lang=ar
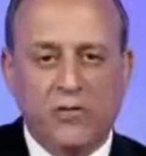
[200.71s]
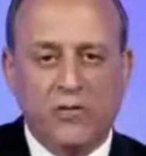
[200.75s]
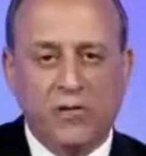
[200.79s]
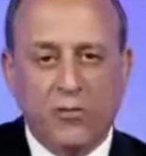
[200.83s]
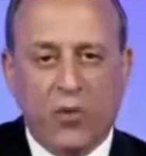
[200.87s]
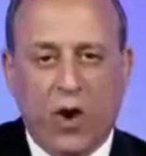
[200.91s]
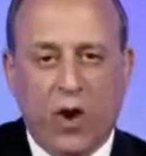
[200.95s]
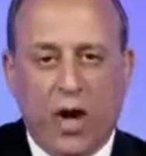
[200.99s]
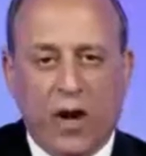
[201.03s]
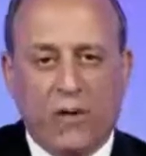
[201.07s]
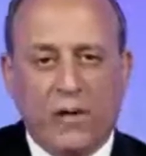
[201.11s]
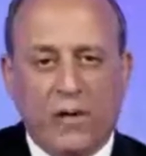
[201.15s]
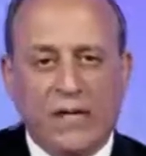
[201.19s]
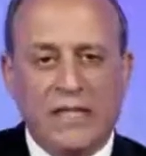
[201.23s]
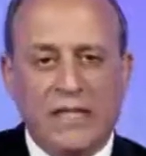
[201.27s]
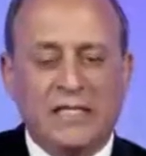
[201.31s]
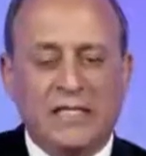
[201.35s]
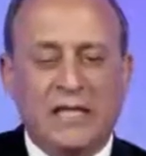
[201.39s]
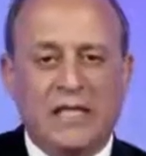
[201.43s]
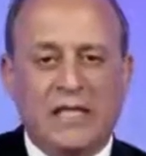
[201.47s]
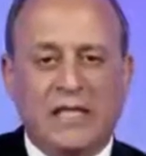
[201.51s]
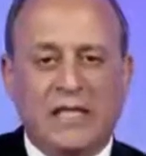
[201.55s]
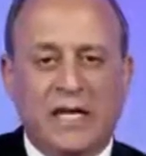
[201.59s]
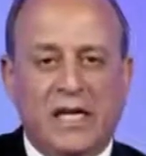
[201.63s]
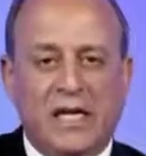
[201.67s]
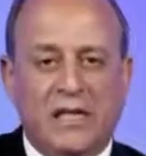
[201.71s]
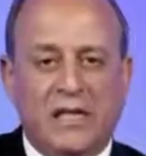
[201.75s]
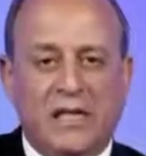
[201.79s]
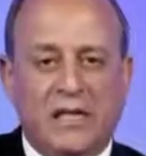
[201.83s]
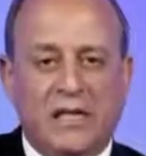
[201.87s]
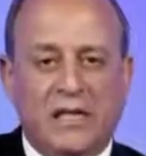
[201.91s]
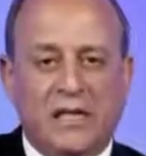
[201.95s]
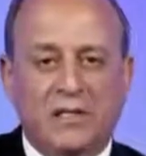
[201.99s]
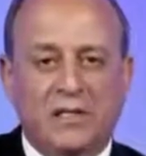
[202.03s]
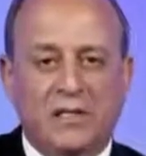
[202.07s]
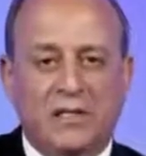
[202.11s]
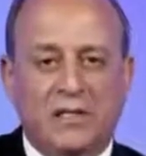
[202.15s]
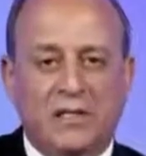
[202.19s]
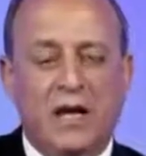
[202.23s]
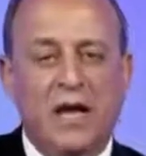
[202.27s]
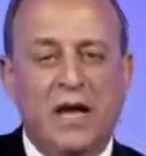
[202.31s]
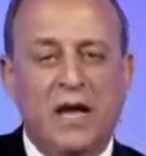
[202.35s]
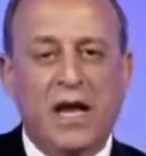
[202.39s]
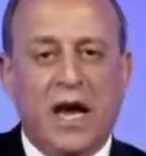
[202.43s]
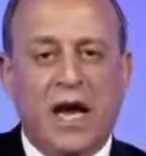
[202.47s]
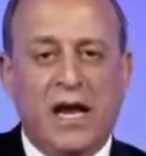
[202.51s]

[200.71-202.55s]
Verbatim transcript: في محاولة الاستحصال على ركلة جزاء